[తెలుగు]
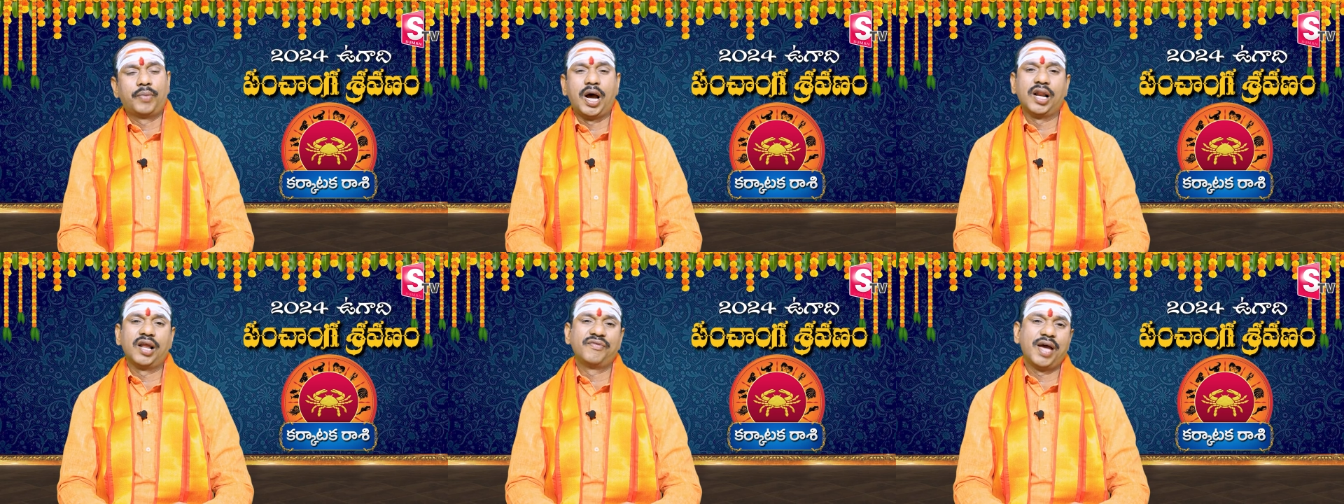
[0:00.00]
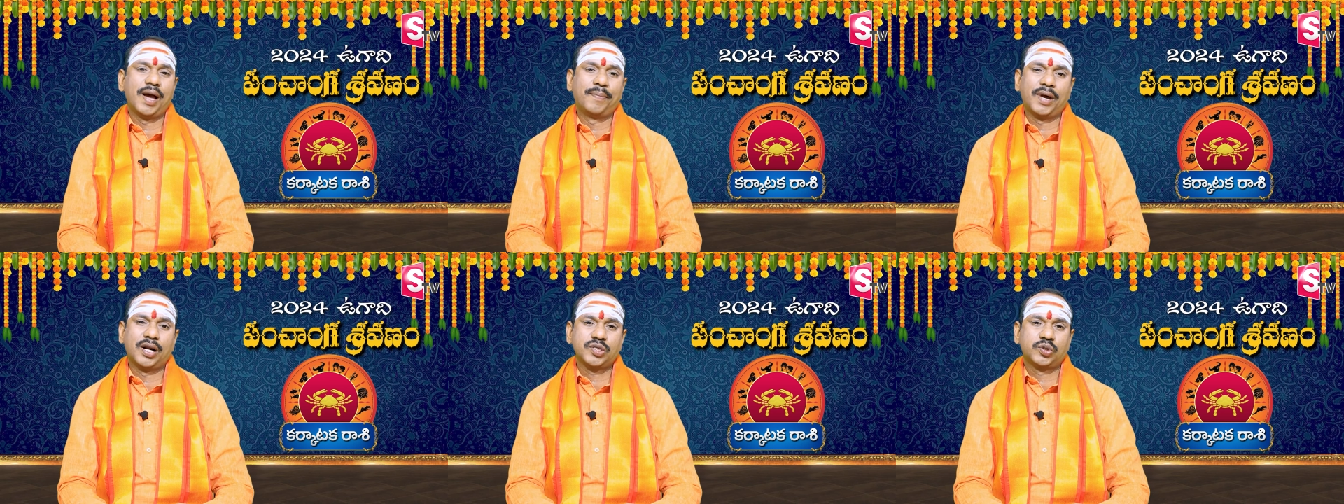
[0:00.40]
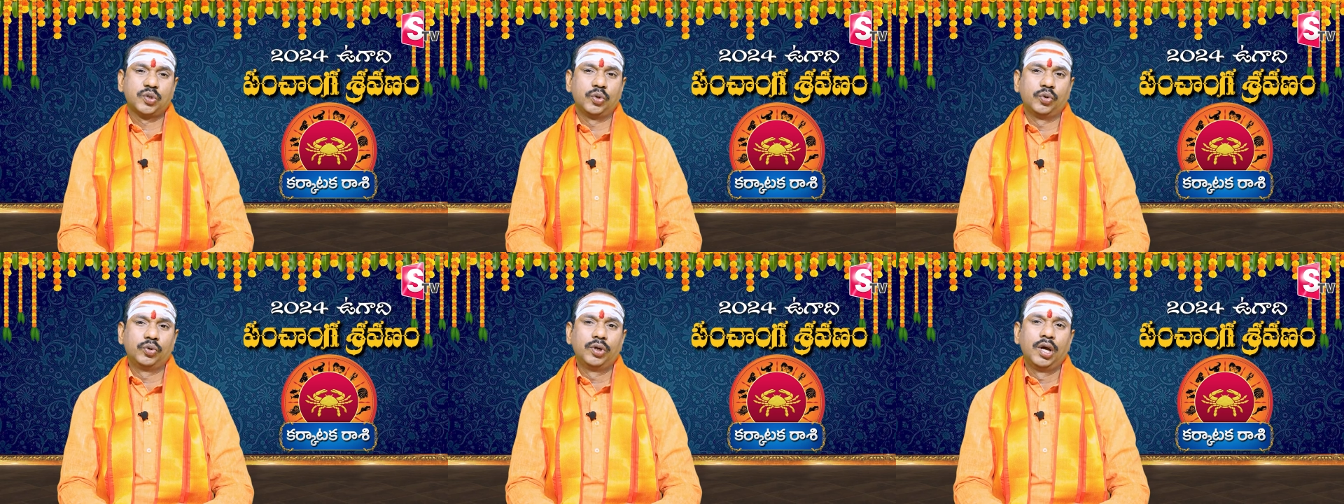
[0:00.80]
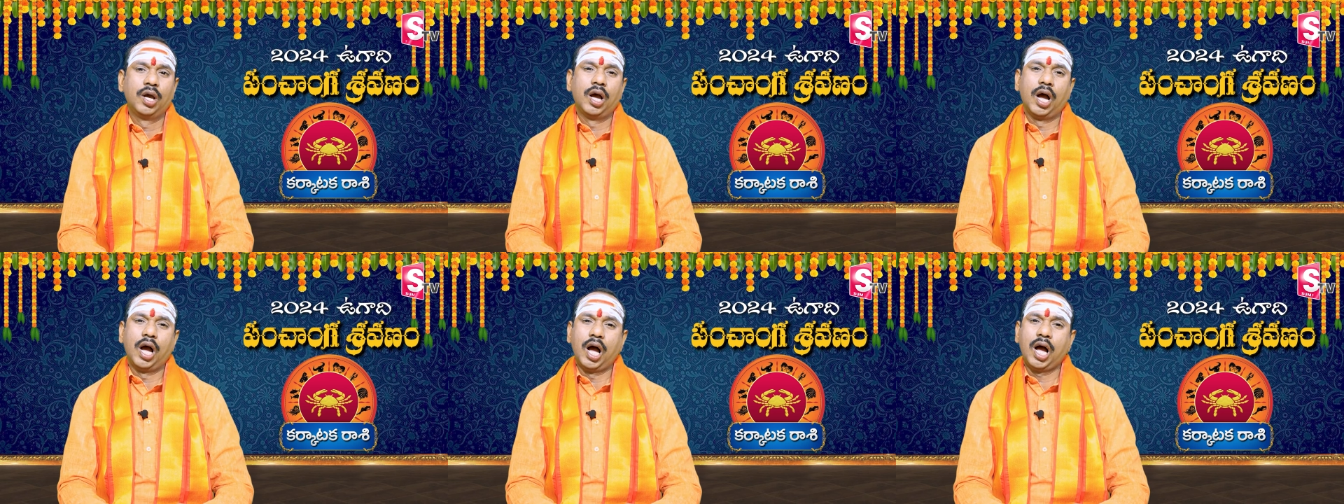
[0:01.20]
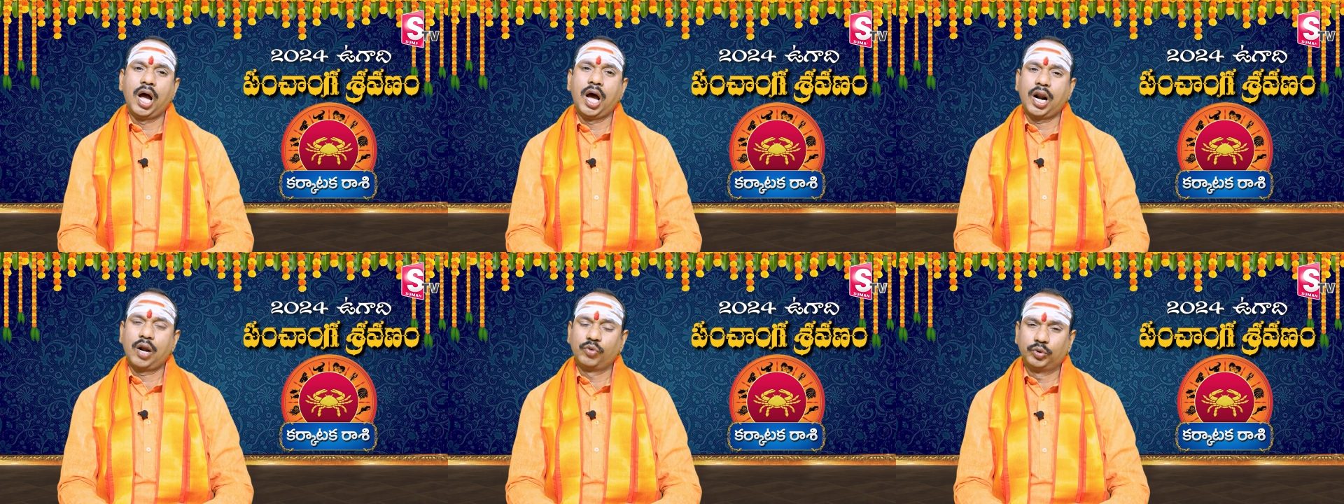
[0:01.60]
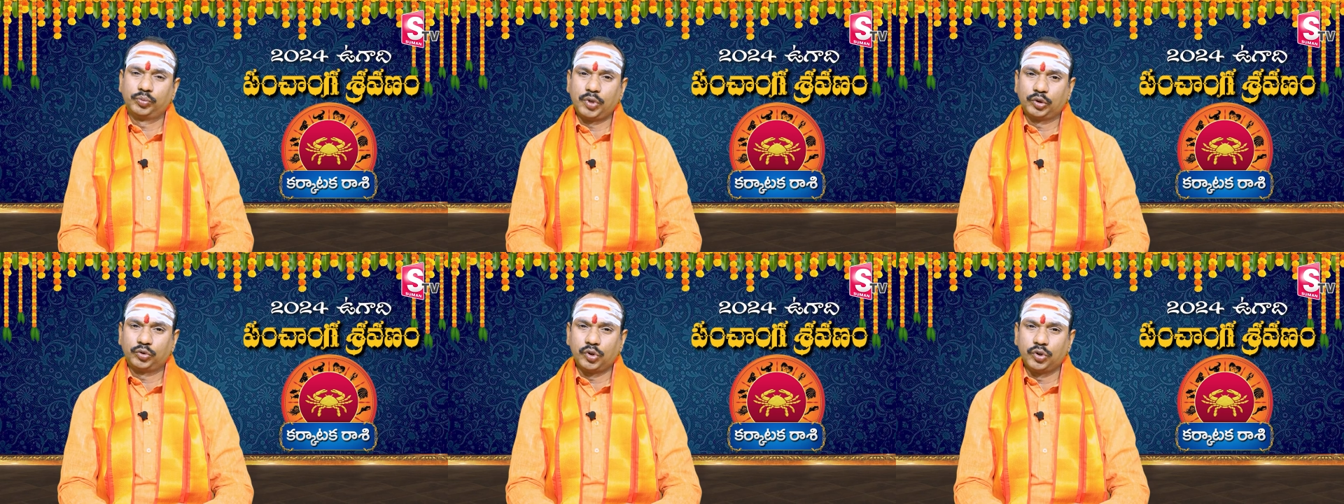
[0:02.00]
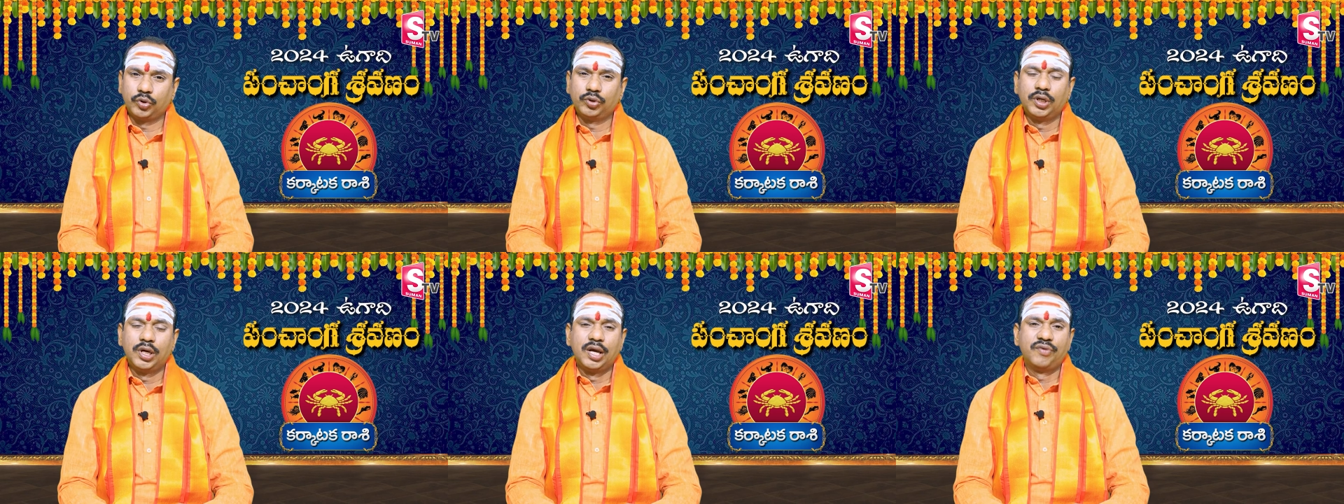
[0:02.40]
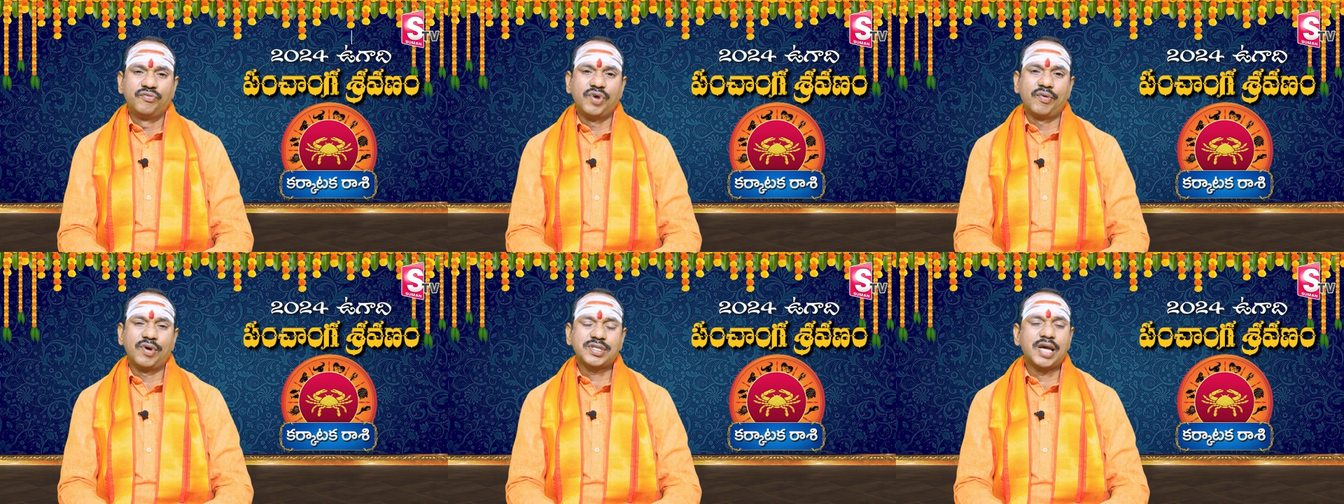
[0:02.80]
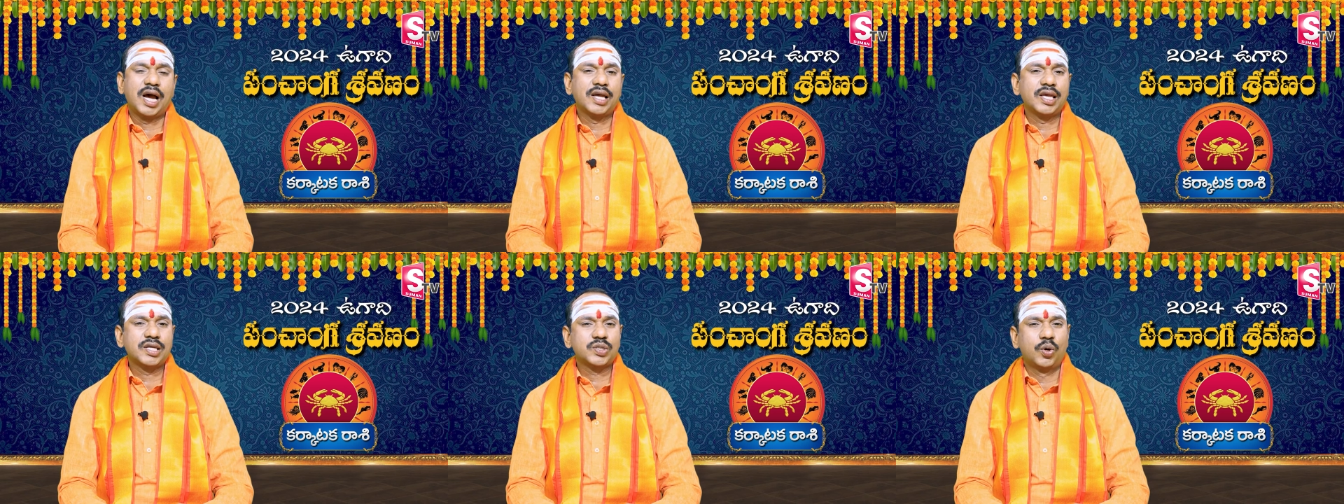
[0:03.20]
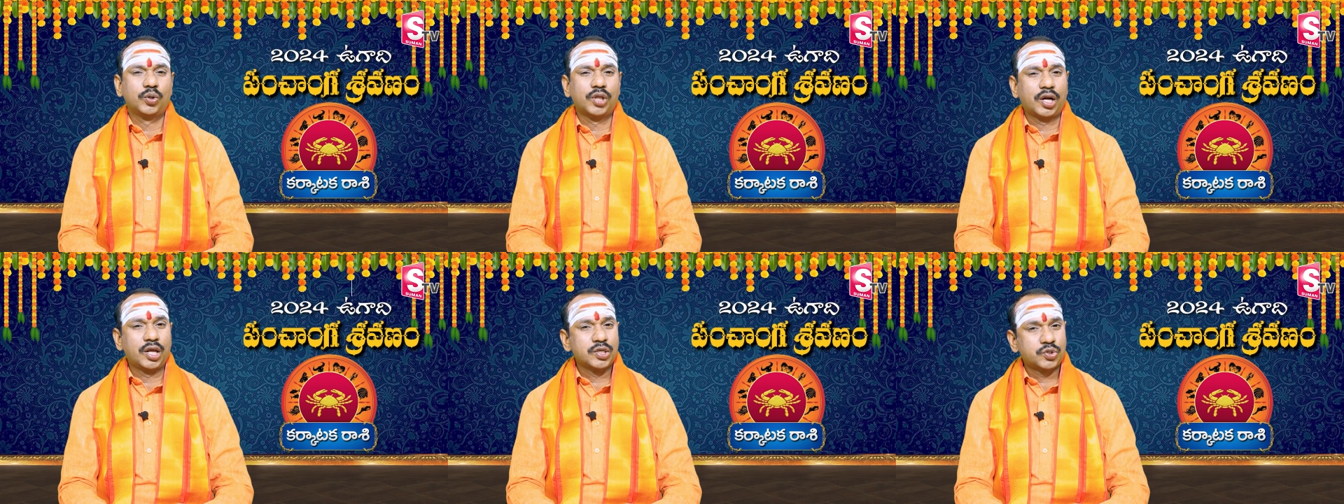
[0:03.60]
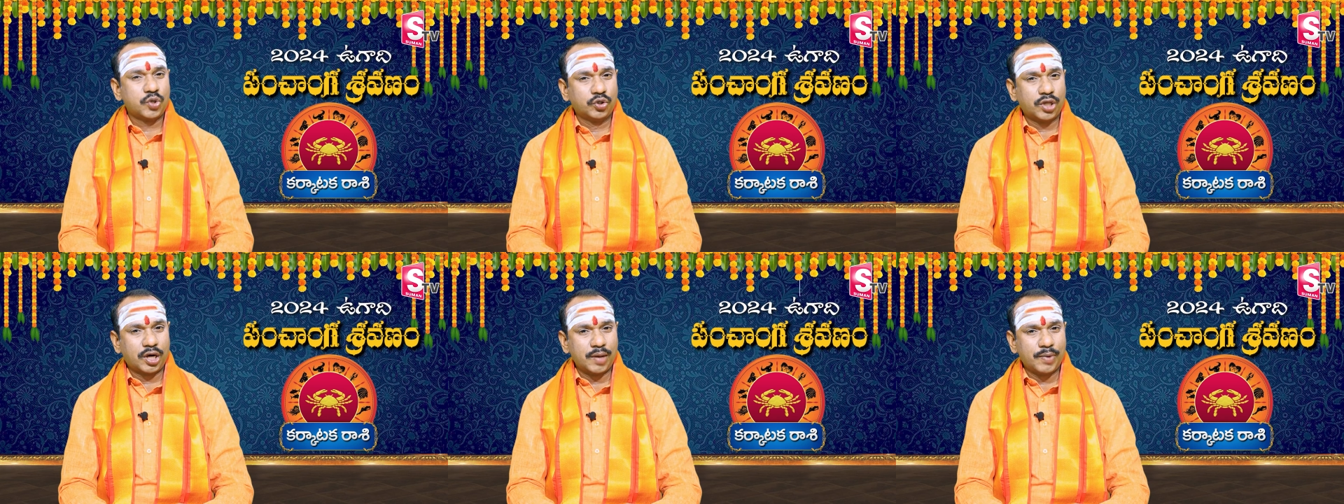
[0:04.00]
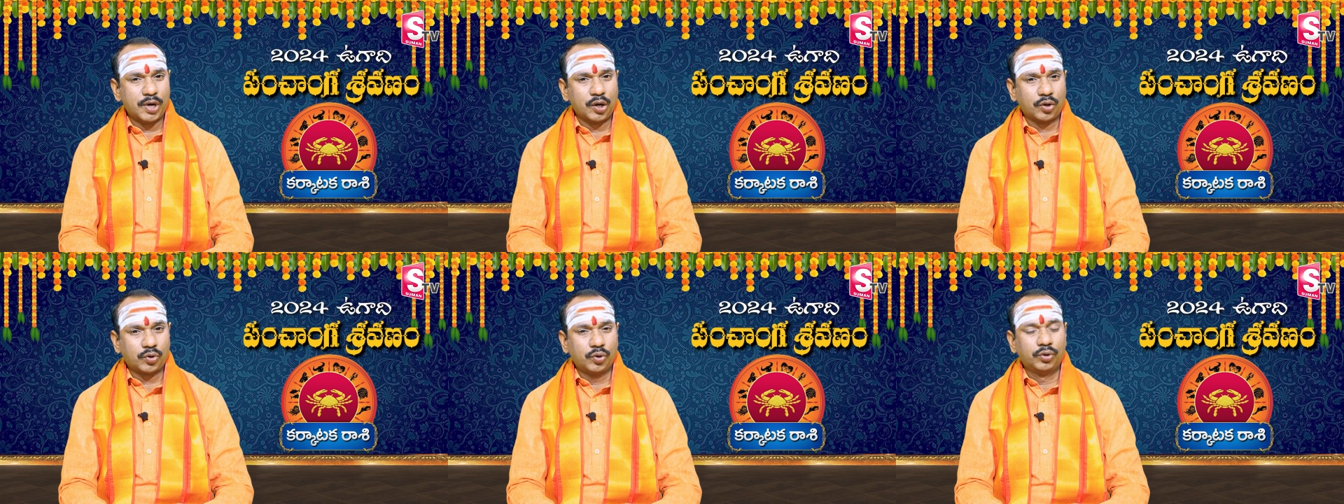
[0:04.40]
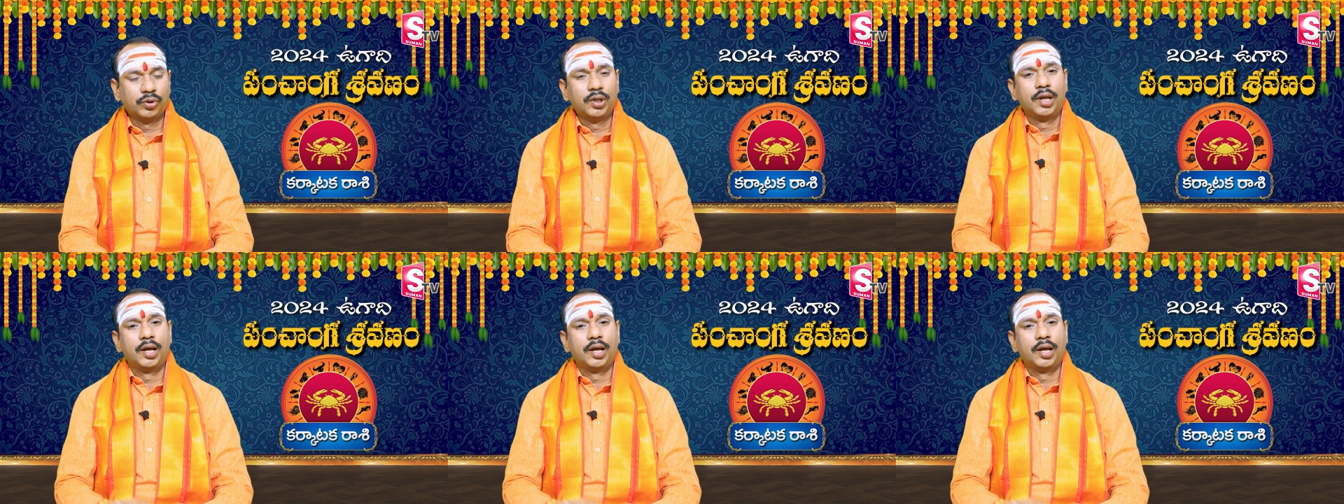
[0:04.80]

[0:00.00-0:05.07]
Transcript: పాల వ్యాపారస్తులు ఆహార ఉత్పత్తులు వ్యవసాయ సోదరి సోదరీమణులకు